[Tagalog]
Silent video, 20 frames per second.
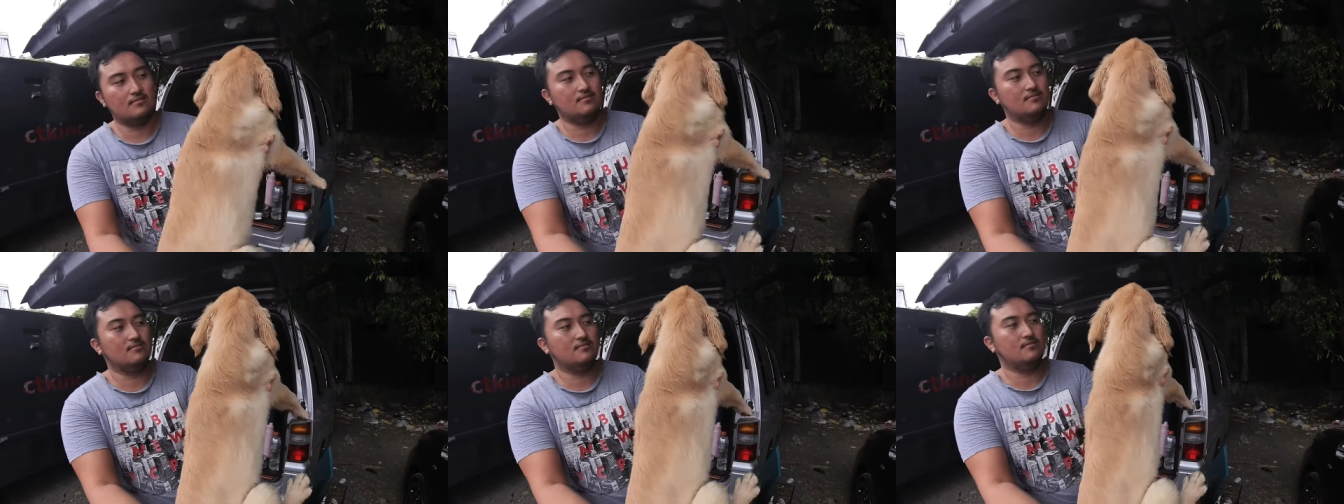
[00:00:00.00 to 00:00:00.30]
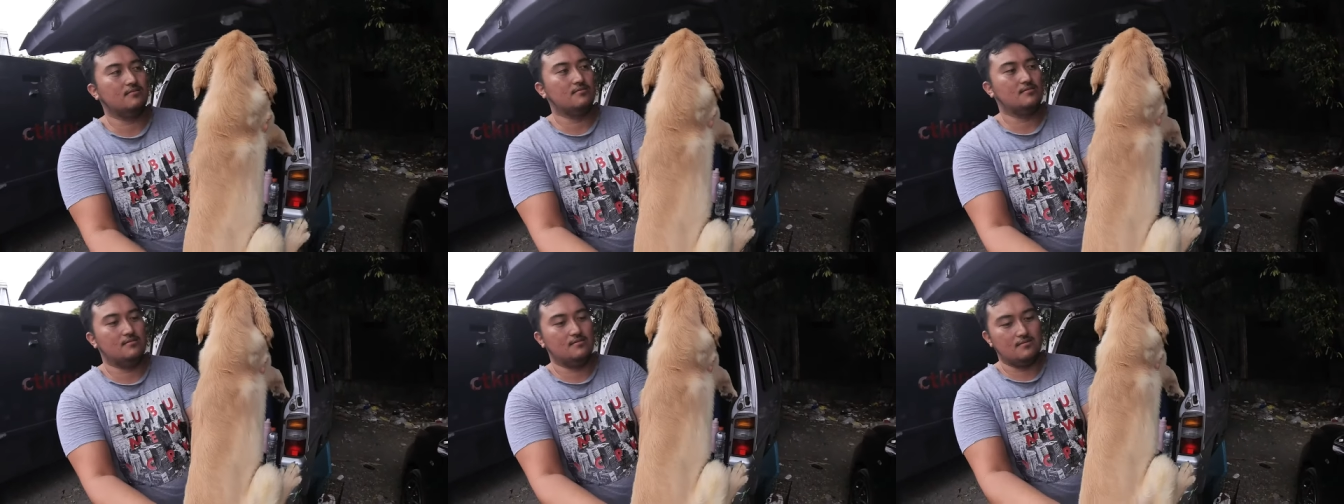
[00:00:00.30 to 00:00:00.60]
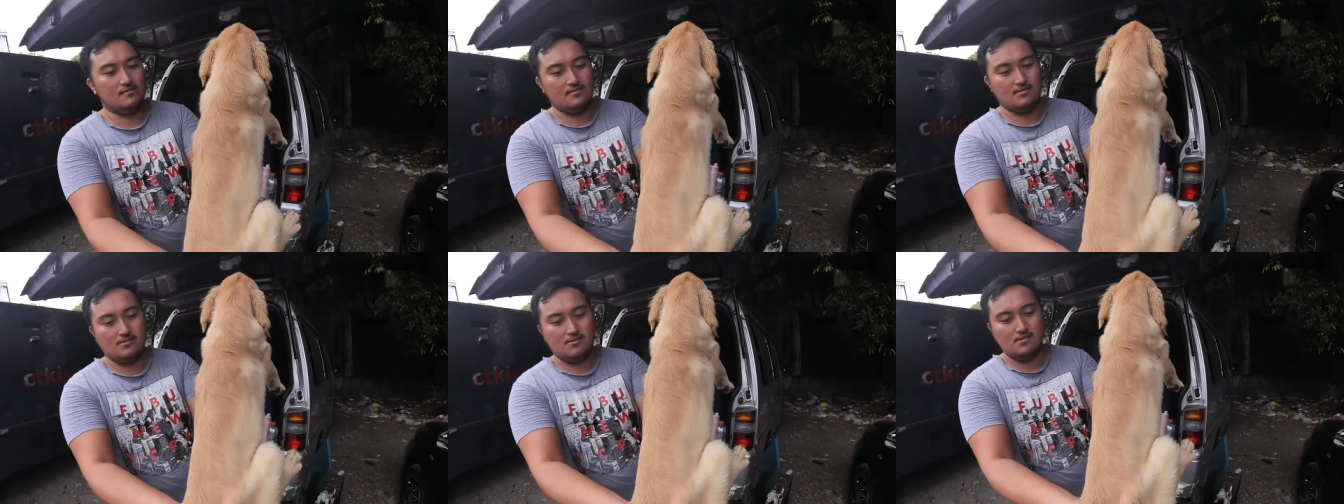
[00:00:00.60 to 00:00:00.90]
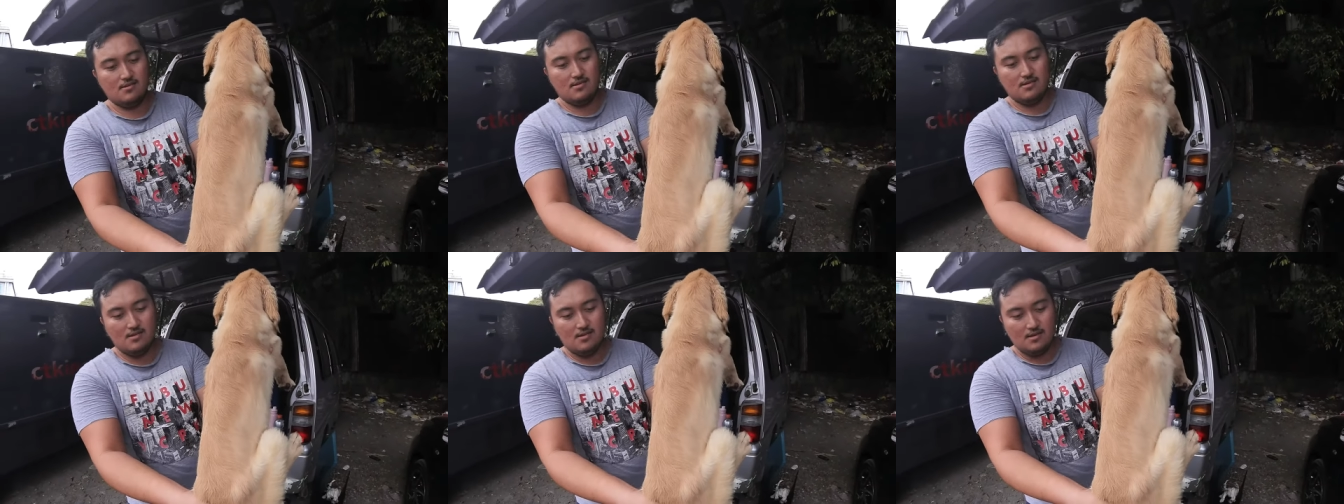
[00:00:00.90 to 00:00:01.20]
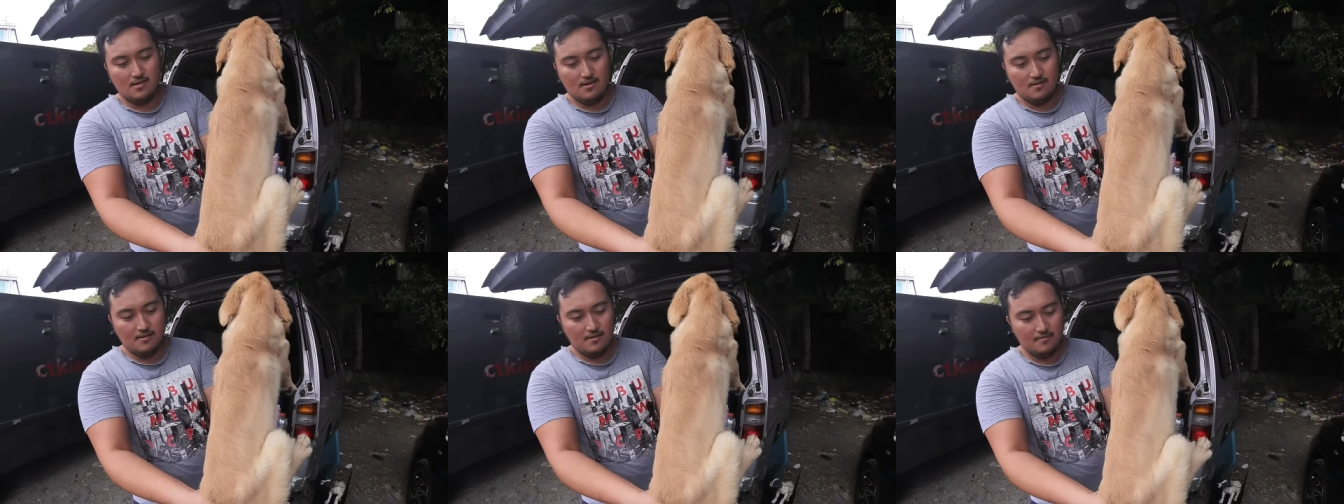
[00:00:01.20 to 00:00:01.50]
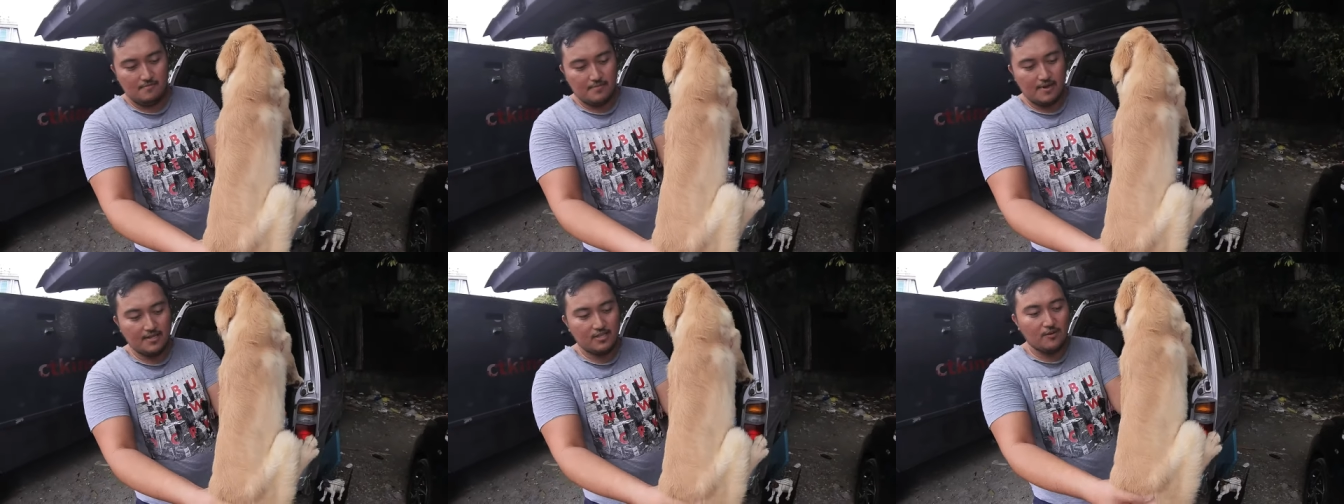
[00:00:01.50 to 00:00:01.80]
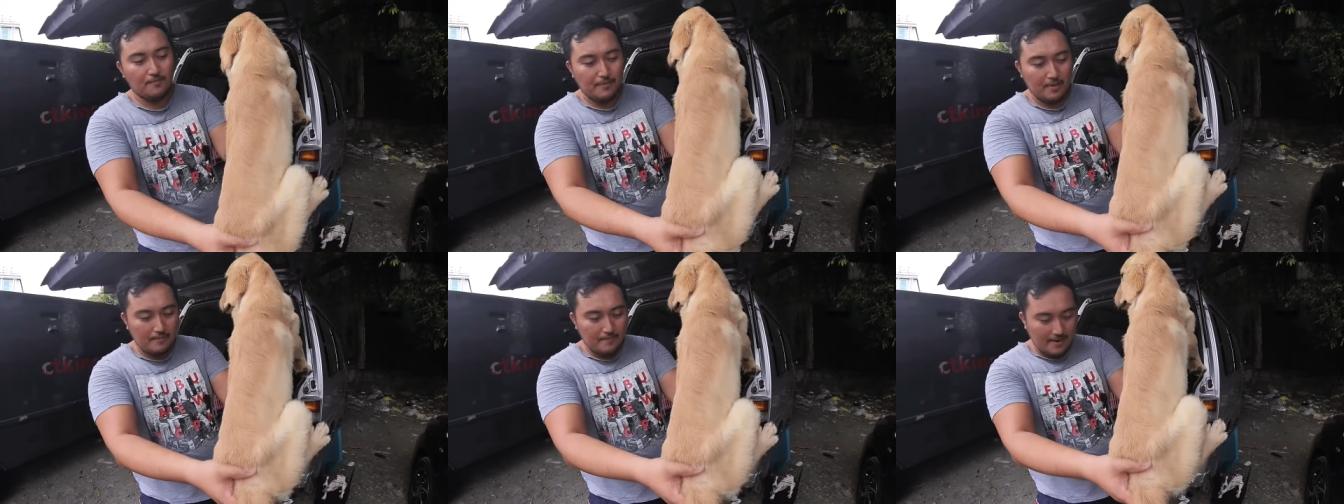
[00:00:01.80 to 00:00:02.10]
Yun. Ang gender niya kay JR?
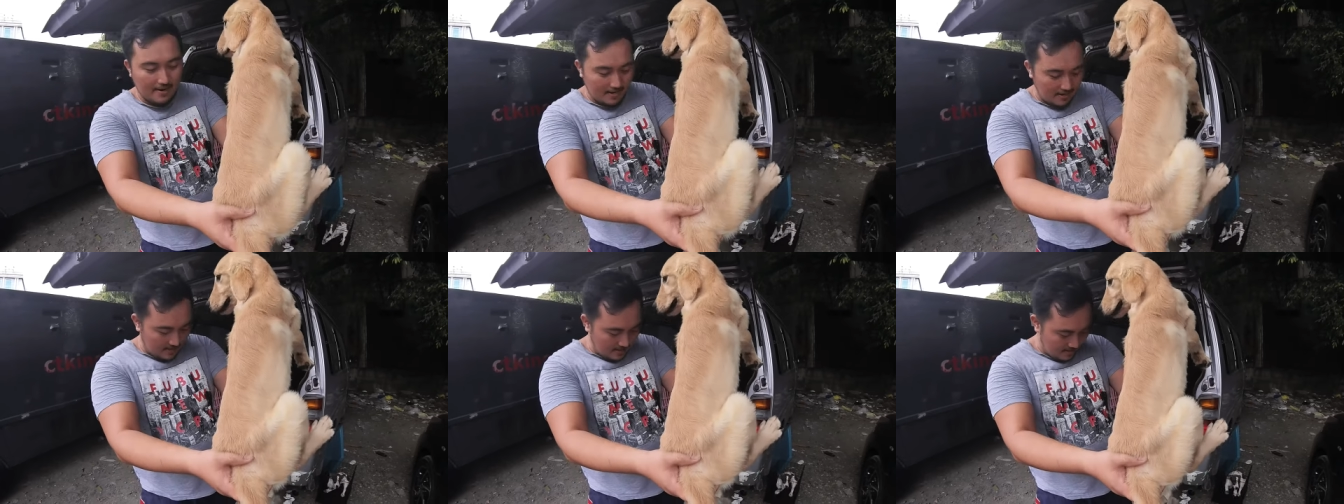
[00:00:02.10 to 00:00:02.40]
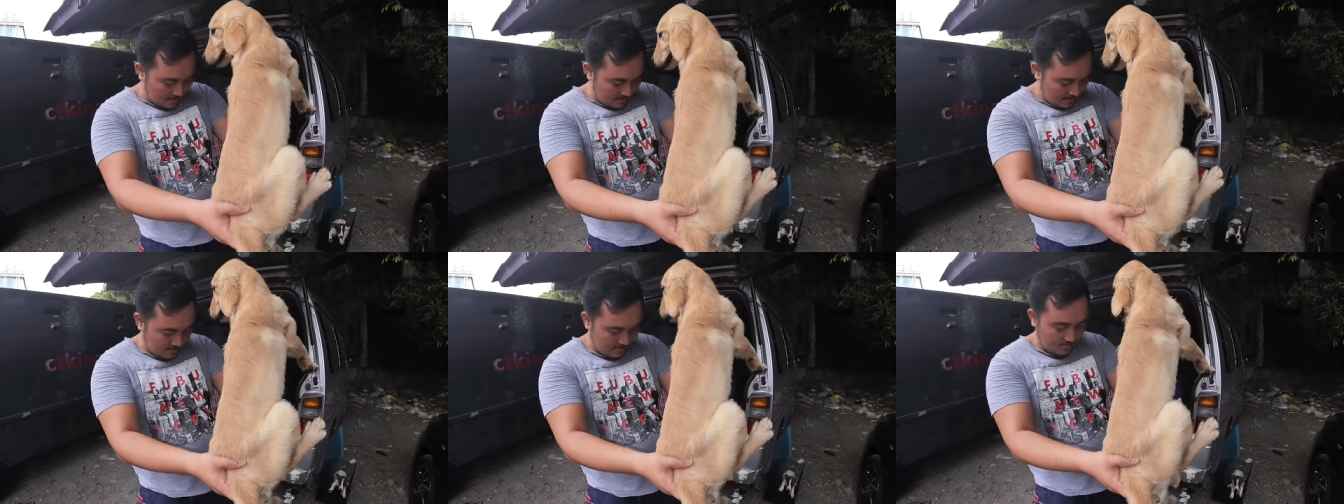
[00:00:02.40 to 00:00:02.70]
Ito female.